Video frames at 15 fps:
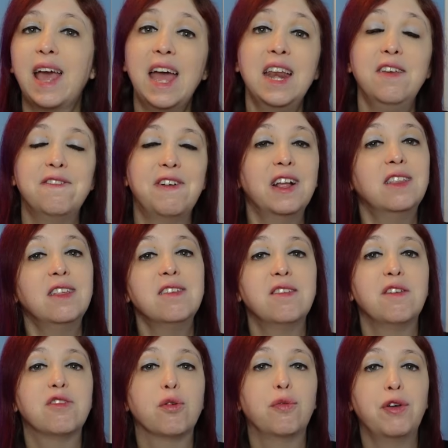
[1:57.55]
Ken infatti
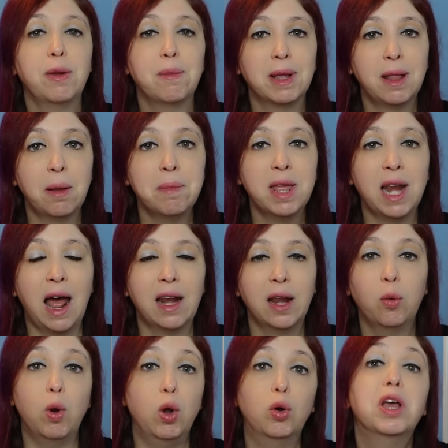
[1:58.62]
si sofferma ad ammirare
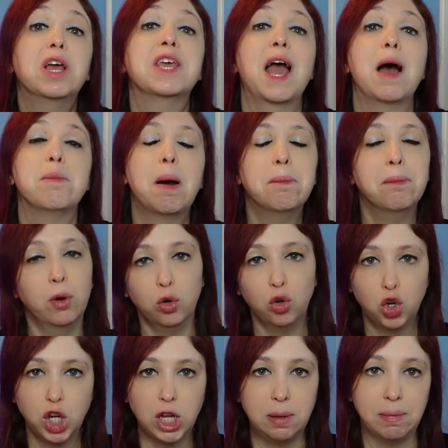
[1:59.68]
quello che chiama
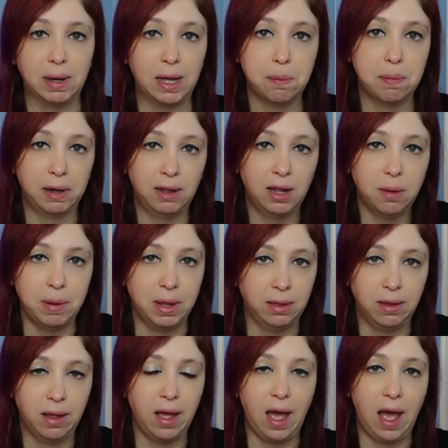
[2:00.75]
monosci, ma che
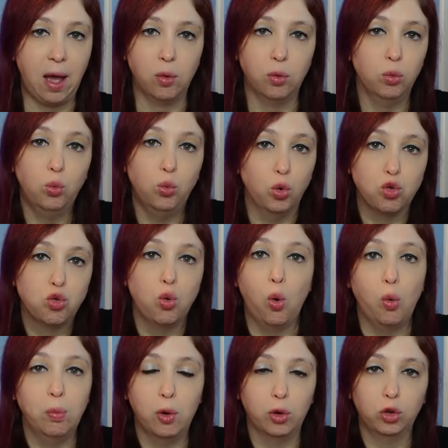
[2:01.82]
praticamente è uno
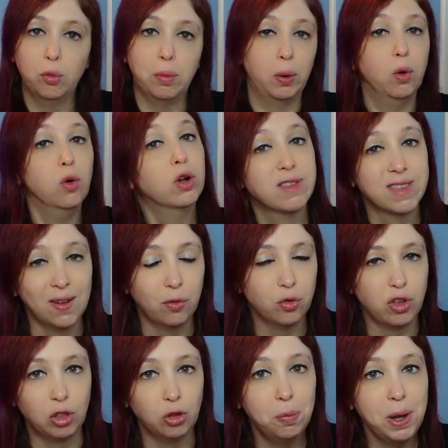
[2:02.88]
snowboard come quello che stavo
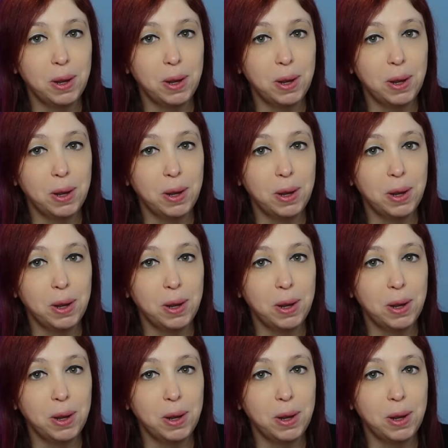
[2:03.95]
usando